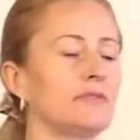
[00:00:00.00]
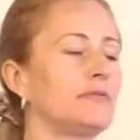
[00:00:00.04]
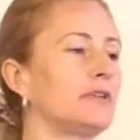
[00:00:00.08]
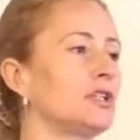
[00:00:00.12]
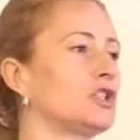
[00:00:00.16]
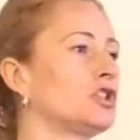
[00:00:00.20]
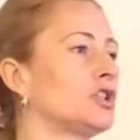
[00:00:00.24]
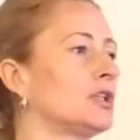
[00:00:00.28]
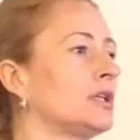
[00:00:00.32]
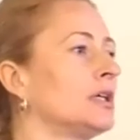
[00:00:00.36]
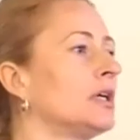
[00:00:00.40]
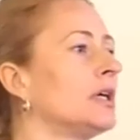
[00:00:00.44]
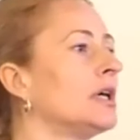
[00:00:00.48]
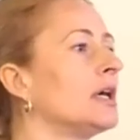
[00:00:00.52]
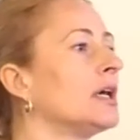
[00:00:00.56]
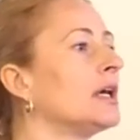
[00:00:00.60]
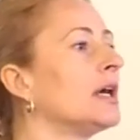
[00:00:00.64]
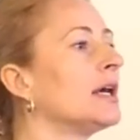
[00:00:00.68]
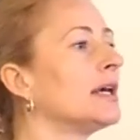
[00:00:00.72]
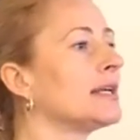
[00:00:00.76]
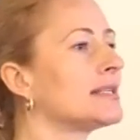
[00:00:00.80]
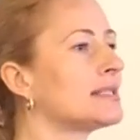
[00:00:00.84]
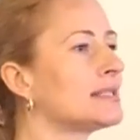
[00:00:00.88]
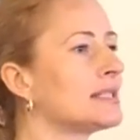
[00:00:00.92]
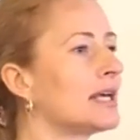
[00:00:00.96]
Invece
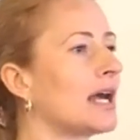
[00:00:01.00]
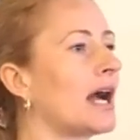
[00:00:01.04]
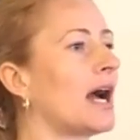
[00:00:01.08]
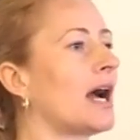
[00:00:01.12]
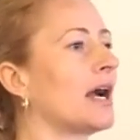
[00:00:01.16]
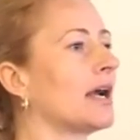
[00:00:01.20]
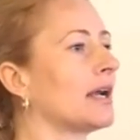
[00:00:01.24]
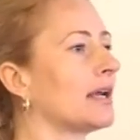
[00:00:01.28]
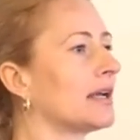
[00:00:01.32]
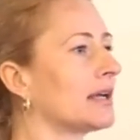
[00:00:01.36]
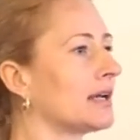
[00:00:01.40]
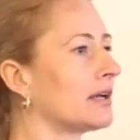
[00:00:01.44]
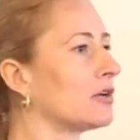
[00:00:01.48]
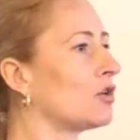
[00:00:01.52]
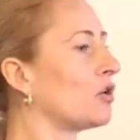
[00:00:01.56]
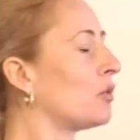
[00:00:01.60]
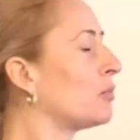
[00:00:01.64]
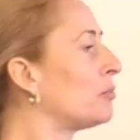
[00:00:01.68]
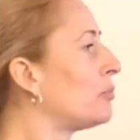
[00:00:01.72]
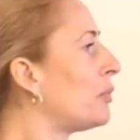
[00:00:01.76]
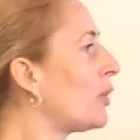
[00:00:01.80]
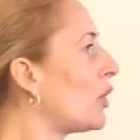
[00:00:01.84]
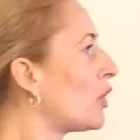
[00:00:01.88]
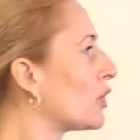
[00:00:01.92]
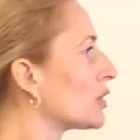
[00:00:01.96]
se anche
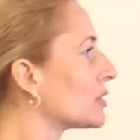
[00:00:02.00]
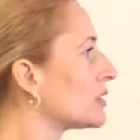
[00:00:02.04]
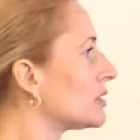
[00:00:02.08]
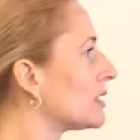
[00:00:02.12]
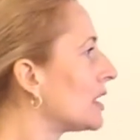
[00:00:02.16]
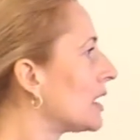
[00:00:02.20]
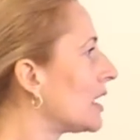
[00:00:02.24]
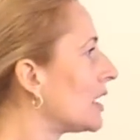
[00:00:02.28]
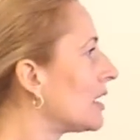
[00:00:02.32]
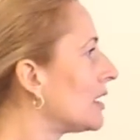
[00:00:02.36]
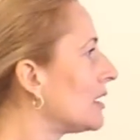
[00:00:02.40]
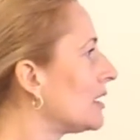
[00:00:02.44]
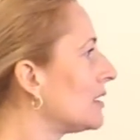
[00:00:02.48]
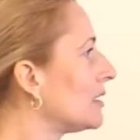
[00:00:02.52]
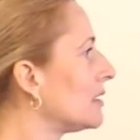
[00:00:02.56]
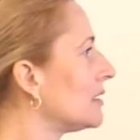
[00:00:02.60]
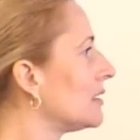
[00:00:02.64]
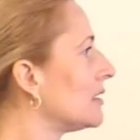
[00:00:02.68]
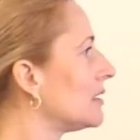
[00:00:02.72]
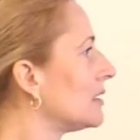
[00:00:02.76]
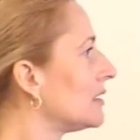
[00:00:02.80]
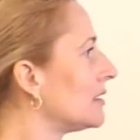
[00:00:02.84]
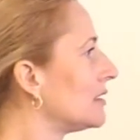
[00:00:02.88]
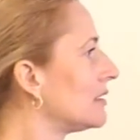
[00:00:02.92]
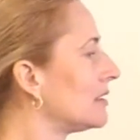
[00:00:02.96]
comporta
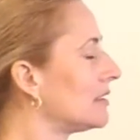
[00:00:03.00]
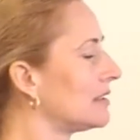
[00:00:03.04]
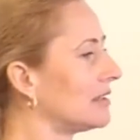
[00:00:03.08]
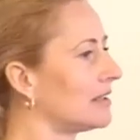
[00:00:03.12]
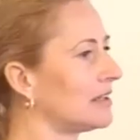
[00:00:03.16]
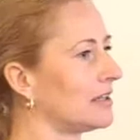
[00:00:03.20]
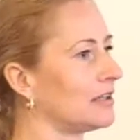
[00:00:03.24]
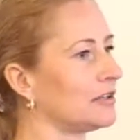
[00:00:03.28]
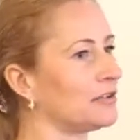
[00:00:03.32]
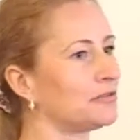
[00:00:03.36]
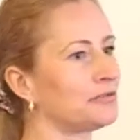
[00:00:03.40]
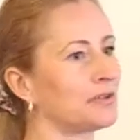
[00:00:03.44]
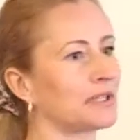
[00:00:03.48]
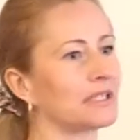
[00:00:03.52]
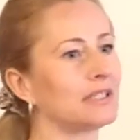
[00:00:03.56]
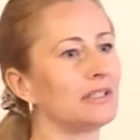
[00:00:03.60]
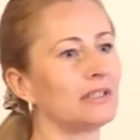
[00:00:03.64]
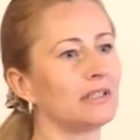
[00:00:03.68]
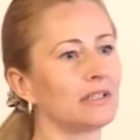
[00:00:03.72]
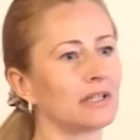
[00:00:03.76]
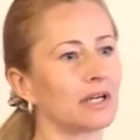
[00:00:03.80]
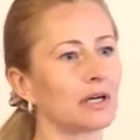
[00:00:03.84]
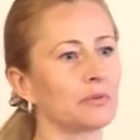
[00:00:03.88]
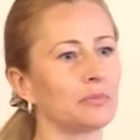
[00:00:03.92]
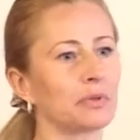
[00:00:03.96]
eh,
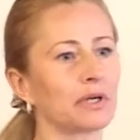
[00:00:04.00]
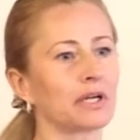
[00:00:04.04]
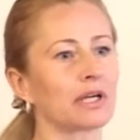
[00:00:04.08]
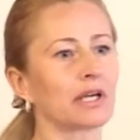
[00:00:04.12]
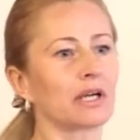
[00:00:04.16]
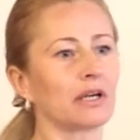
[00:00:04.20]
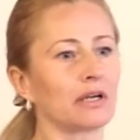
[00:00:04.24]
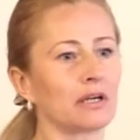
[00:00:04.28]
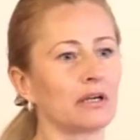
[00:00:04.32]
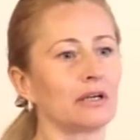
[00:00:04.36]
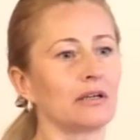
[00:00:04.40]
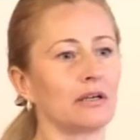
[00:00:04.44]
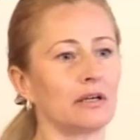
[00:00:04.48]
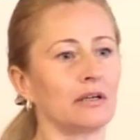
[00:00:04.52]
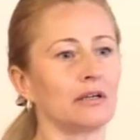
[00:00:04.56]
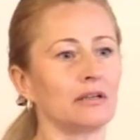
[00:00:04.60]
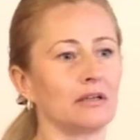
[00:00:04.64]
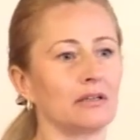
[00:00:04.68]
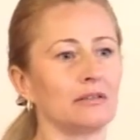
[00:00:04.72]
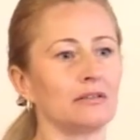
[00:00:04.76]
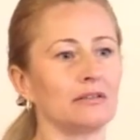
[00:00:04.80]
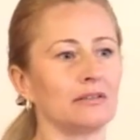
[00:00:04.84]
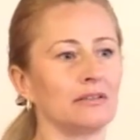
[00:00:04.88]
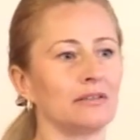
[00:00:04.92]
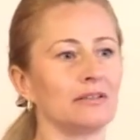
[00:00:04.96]
fatica perché
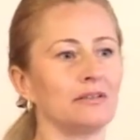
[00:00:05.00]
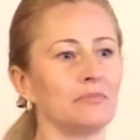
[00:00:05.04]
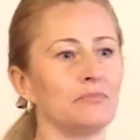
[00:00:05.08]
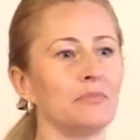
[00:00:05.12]
eh,